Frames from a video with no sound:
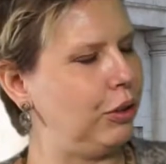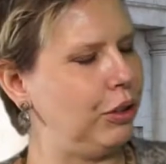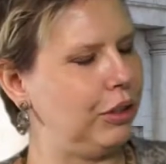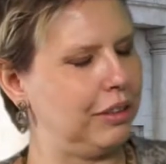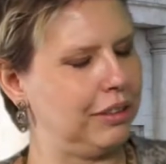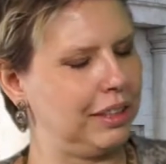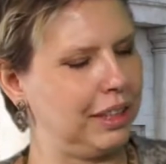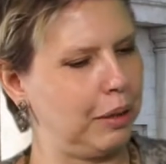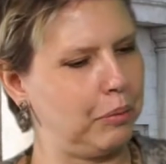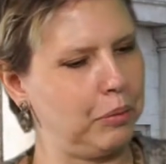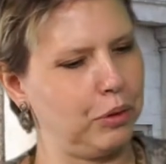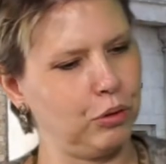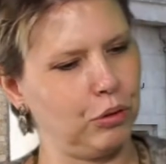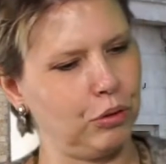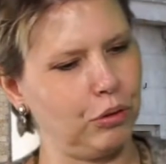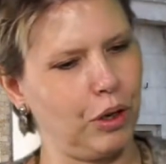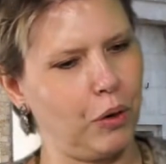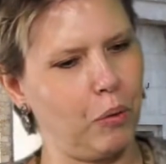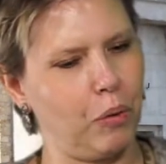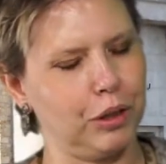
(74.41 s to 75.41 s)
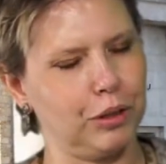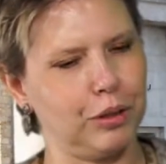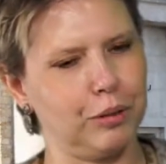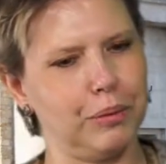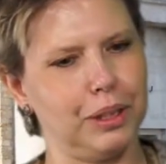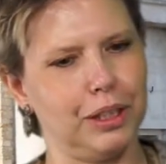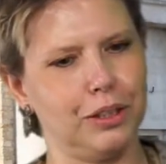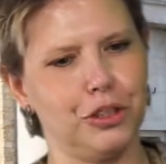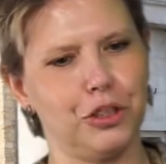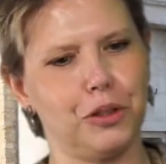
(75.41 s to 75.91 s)
in, saremo intorno ai
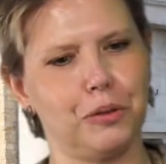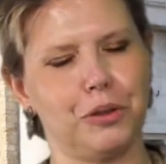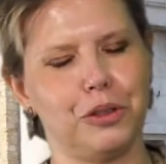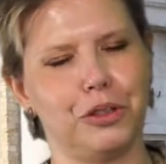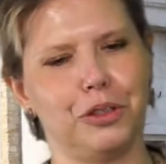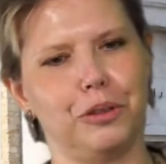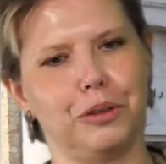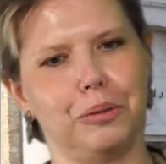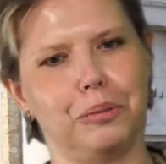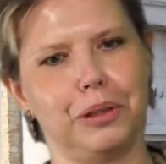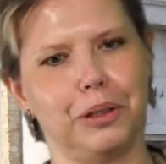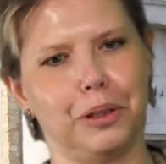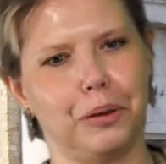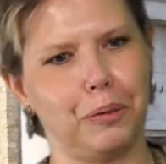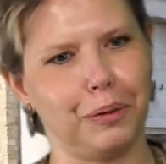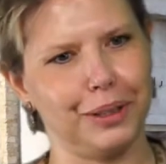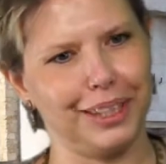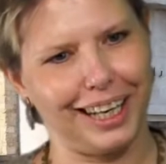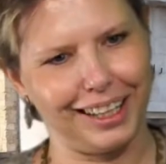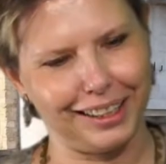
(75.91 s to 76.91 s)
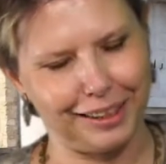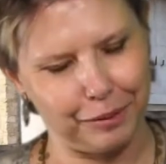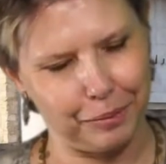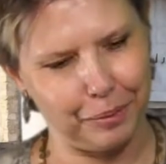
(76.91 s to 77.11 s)
4.500 metri quadrati.